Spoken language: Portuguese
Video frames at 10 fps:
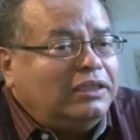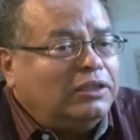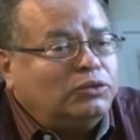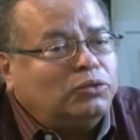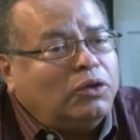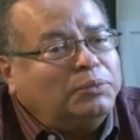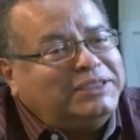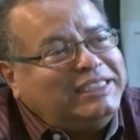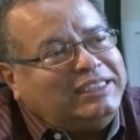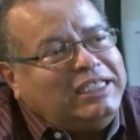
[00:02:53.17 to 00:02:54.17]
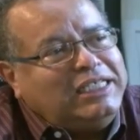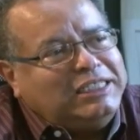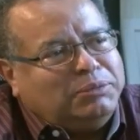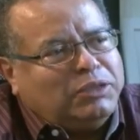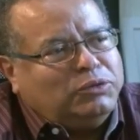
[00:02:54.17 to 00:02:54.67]
não só ao
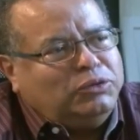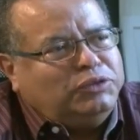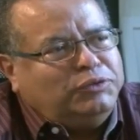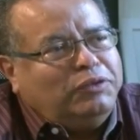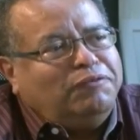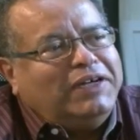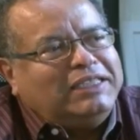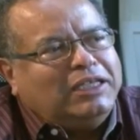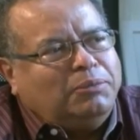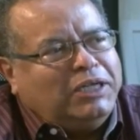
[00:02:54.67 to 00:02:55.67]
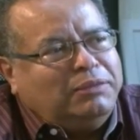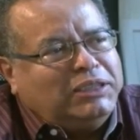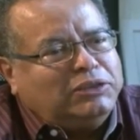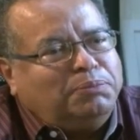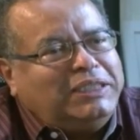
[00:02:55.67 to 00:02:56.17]
absenteísmo, que é quando o indivíduo não vai trabalhar trabalho,
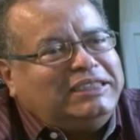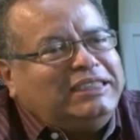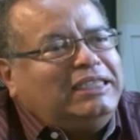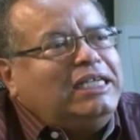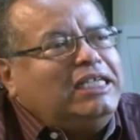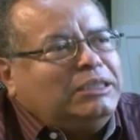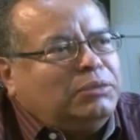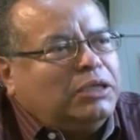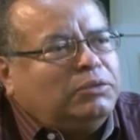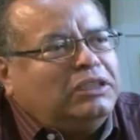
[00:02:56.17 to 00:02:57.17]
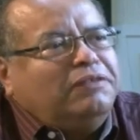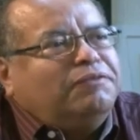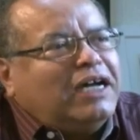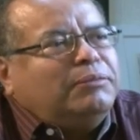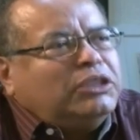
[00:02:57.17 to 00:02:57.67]
mas ao presenteísmo, que é quando ele
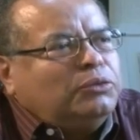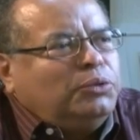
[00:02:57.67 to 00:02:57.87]
vai, mas não